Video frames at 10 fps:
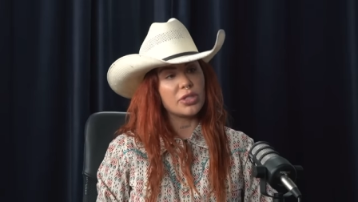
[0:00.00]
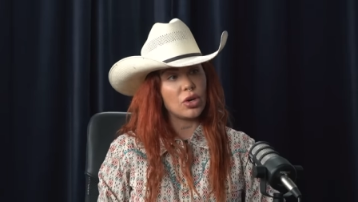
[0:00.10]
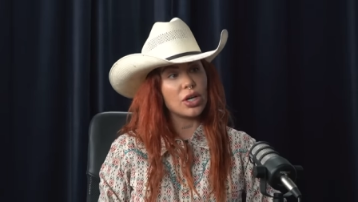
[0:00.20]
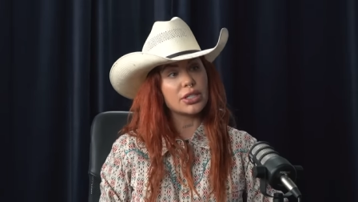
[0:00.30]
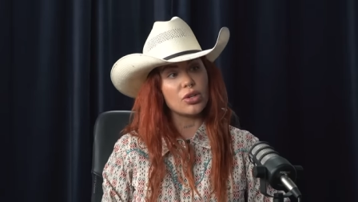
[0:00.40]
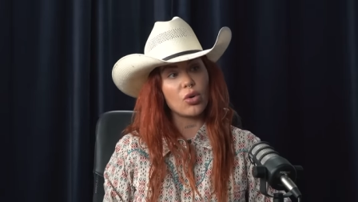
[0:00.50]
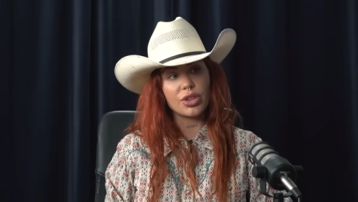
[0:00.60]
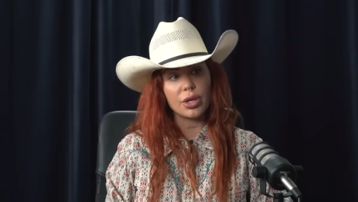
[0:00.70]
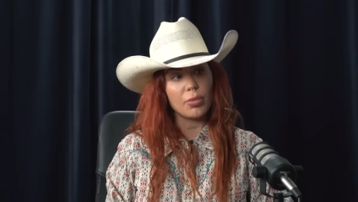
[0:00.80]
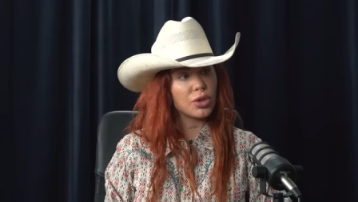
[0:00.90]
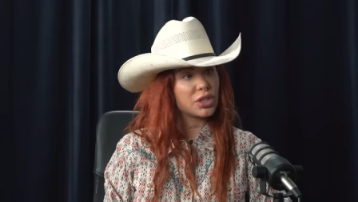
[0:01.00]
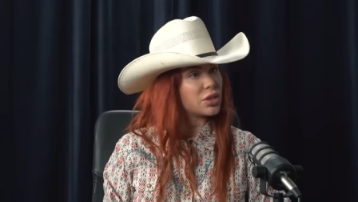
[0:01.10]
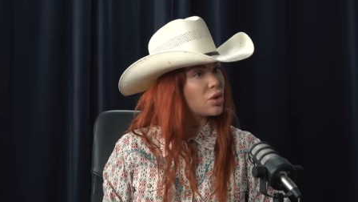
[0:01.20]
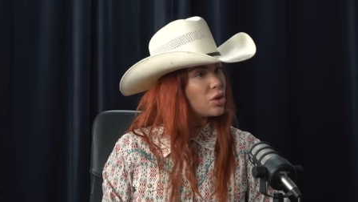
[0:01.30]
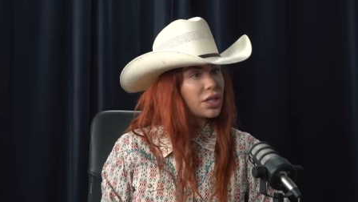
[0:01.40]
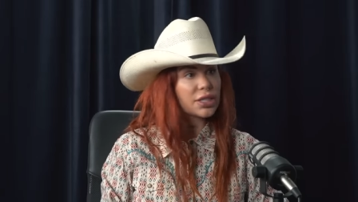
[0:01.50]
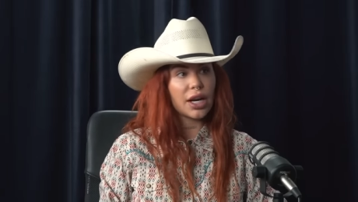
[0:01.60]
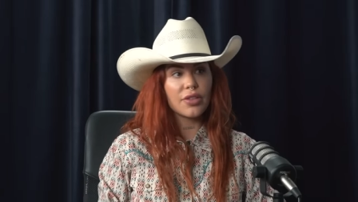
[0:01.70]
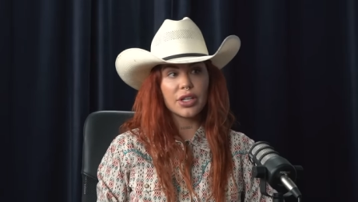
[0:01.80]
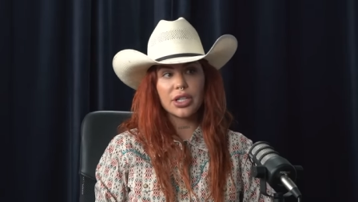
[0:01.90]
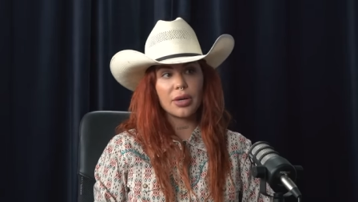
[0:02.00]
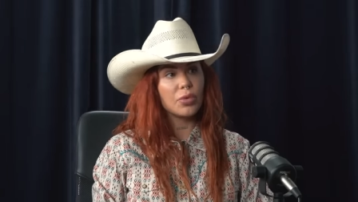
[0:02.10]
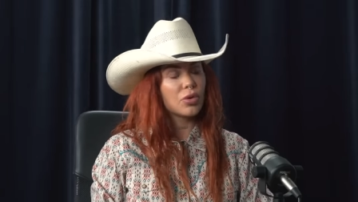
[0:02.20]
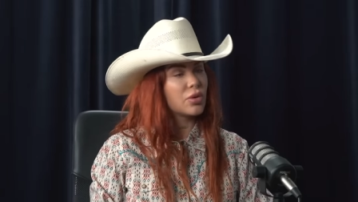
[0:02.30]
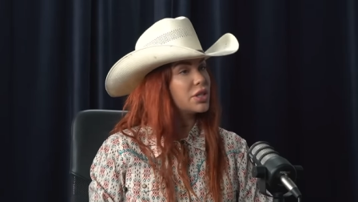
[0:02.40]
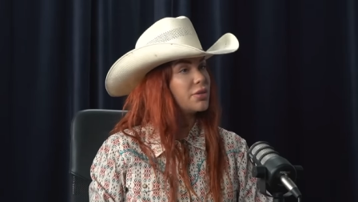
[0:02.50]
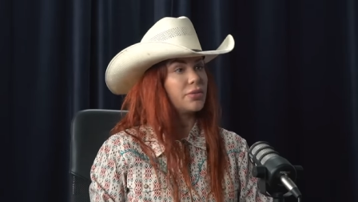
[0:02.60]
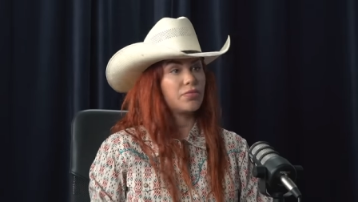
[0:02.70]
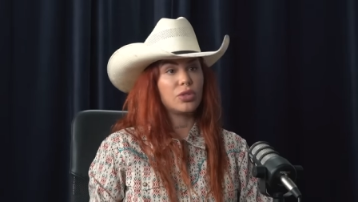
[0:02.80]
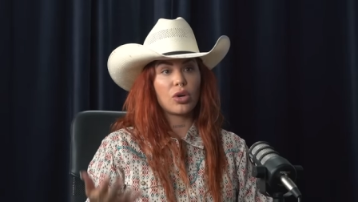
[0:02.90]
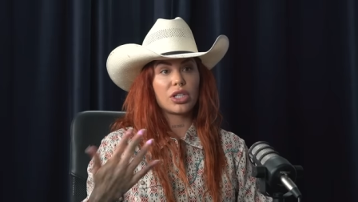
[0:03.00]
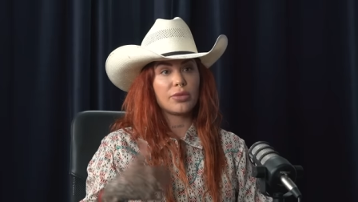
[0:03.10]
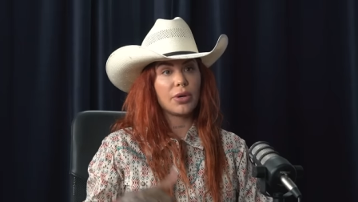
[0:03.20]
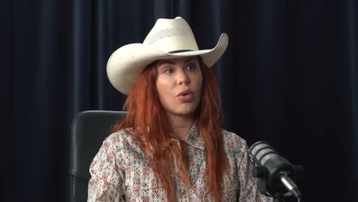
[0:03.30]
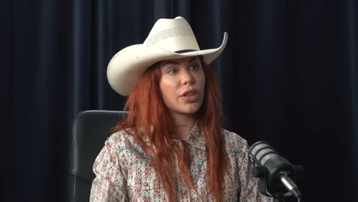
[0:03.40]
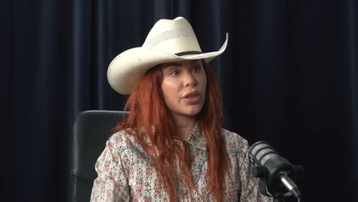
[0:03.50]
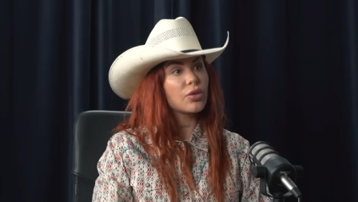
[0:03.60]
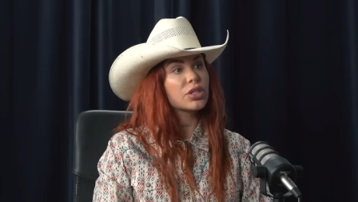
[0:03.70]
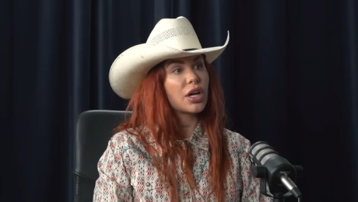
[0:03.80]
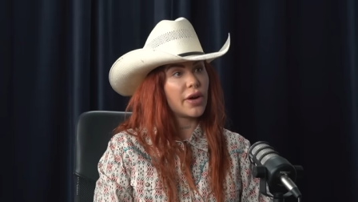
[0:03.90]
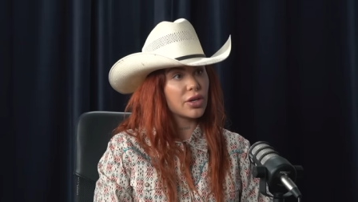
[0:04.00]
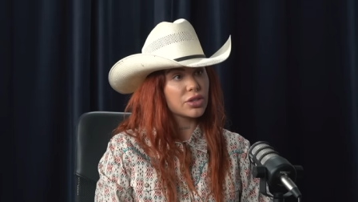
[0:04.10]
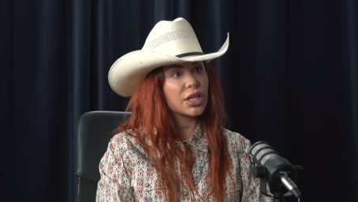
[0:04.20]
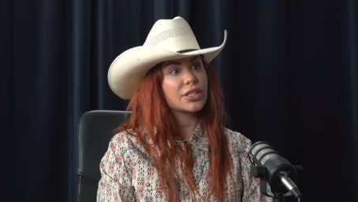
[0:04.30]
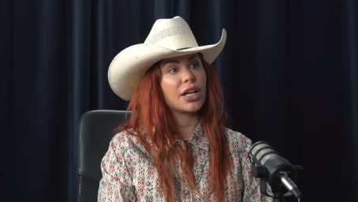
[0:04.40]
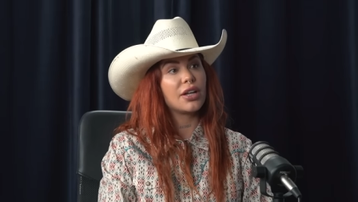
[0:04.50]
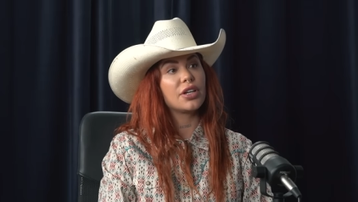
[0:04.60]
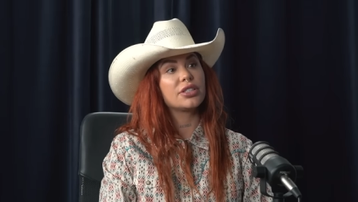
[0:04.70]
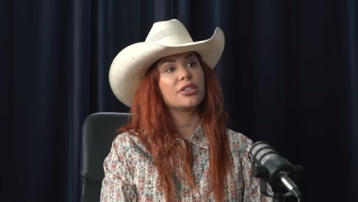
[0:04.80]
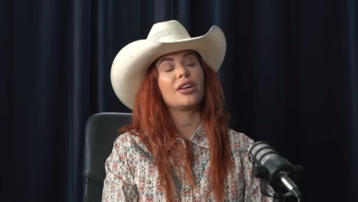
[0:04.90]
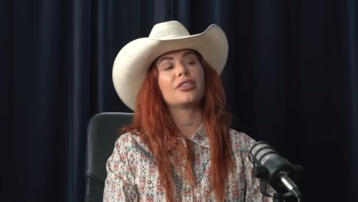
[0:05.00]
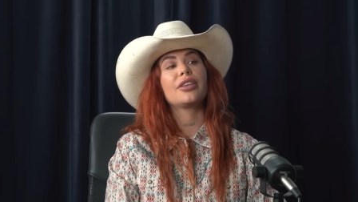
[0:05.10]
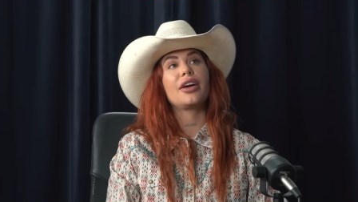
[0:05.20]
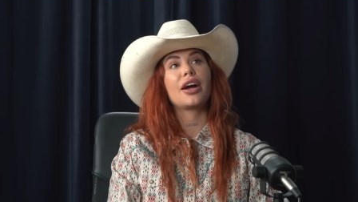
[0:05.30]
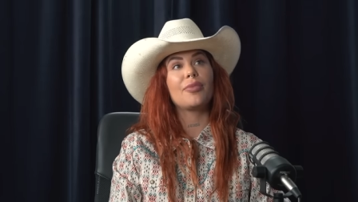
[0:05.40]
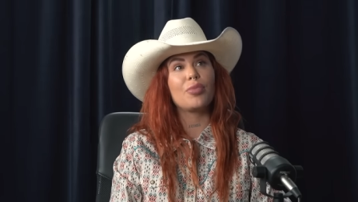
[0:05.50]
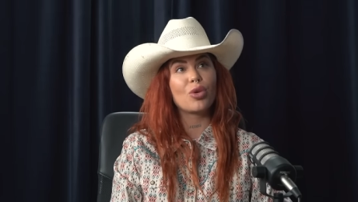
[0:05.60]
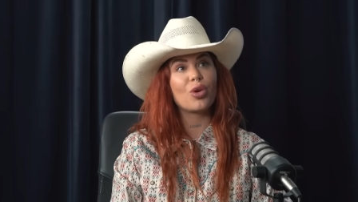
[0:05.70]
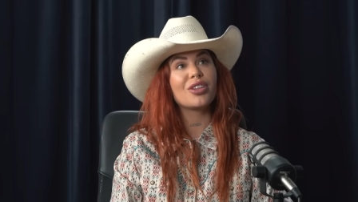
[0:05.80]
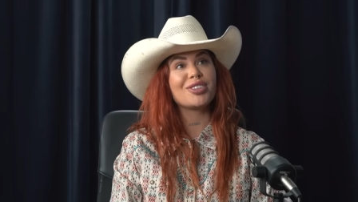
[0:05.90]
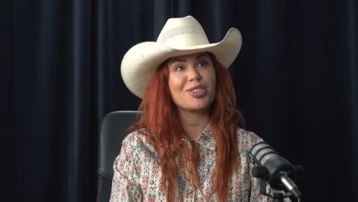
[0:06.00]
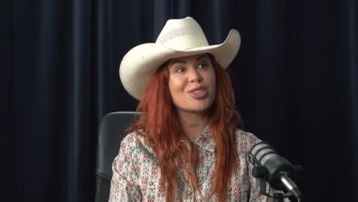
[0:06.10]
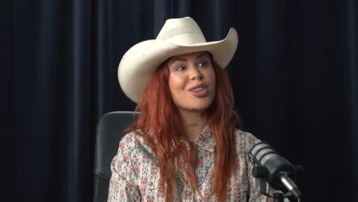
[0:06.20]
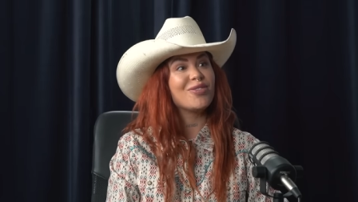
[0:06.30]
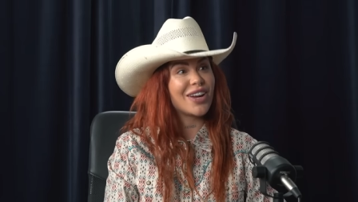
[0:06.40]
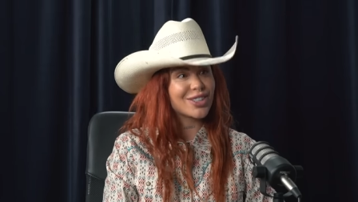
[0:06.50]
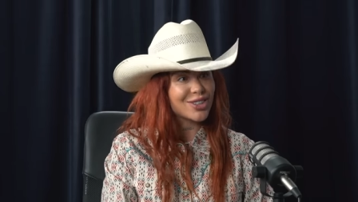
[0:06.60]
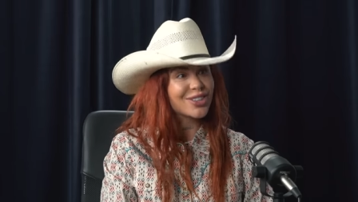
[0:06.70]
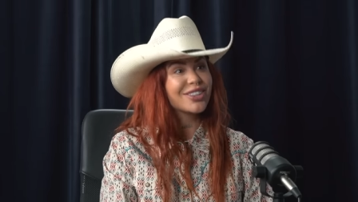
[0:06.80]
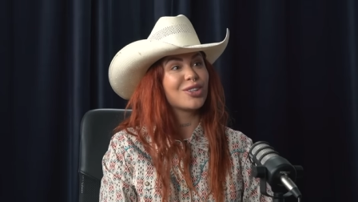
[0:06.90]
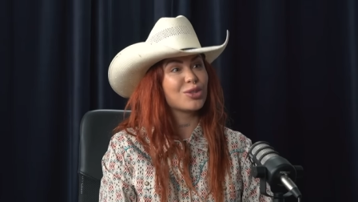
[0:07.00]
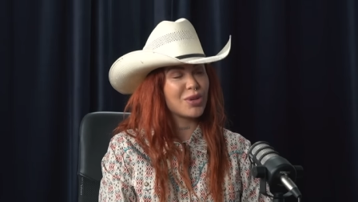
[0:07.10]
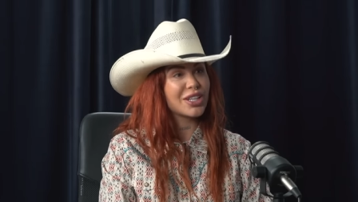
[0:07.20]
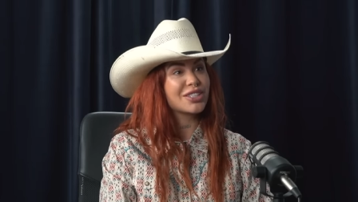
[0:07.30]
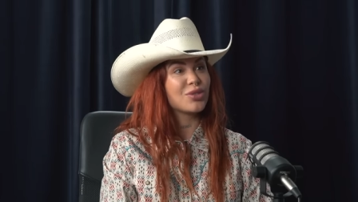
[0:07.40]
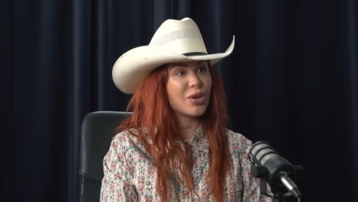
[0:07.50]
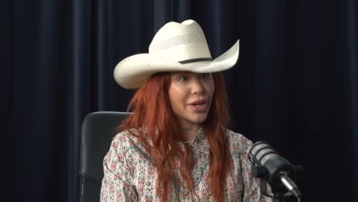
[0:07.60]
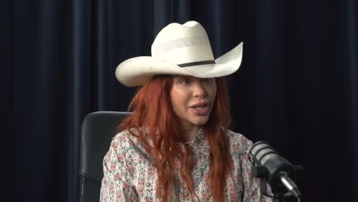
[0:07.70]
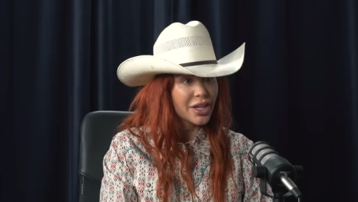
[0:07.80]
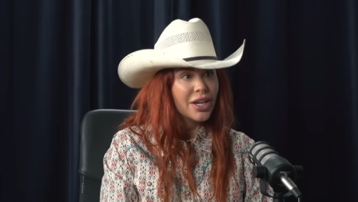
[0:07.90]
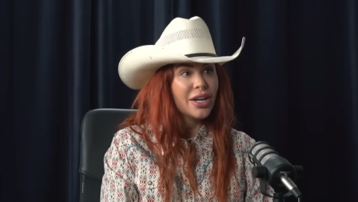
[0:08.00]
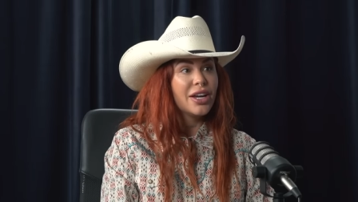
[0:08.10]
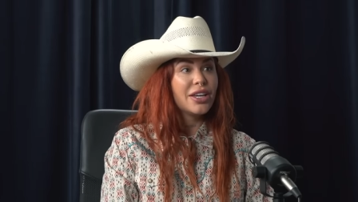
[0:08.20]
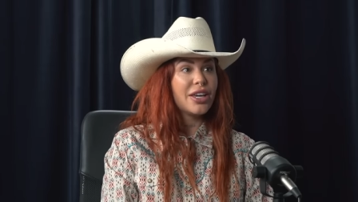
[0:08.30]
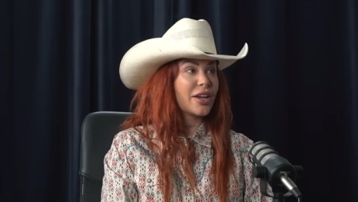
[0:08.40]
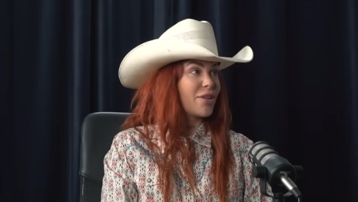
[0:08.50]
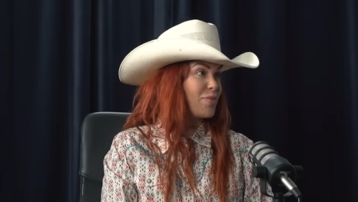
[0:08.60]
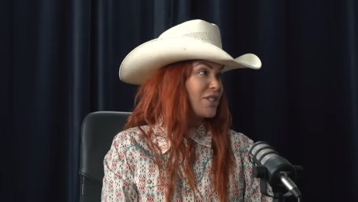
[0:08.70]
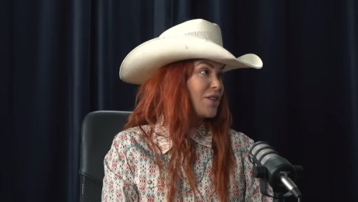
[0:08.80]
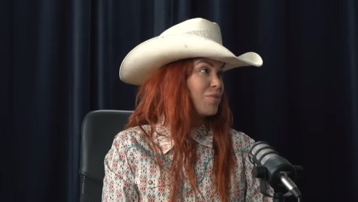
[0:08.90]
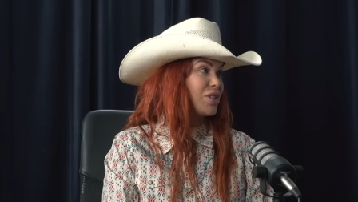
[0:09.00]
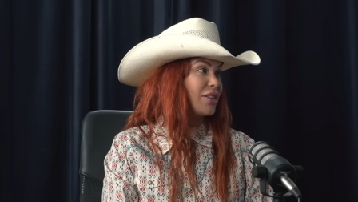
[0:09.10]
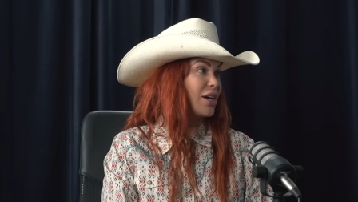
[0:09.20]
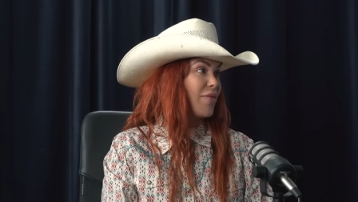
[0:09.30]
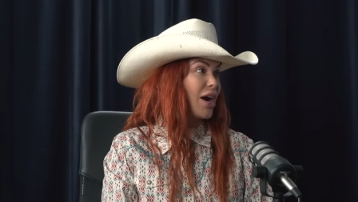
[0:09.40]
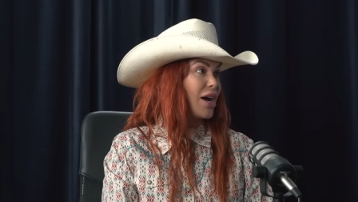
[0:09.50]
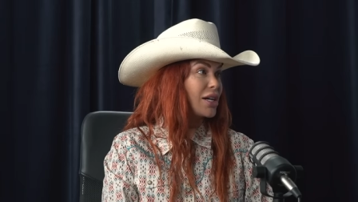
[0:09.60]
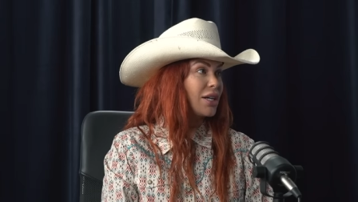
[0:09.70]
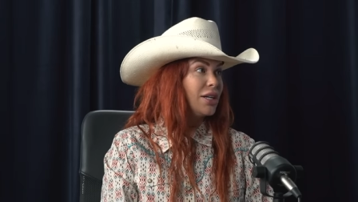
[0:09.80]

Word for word: les dio cuatrimotos a todas las calandras de Acapulco y yo recibí 42 caballos de las calandras de, Acapulco el 18 de marzo del 2019. Y ahí empecé pues, a trabajar